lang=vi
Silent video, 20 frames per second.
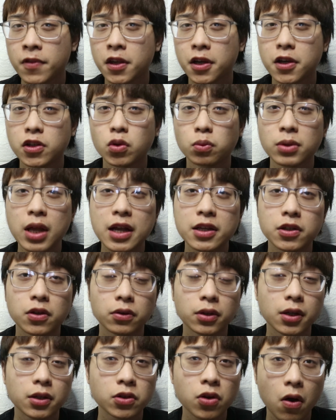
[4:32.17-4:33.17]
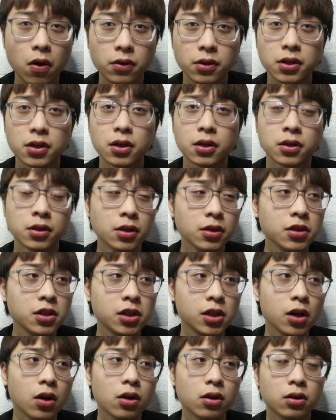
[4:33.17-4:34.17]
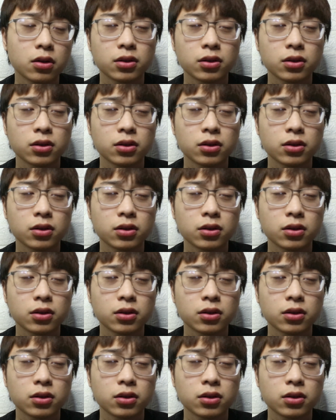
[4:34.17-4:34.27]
Khi chúng ta chỉ có thể chọn những những chiếc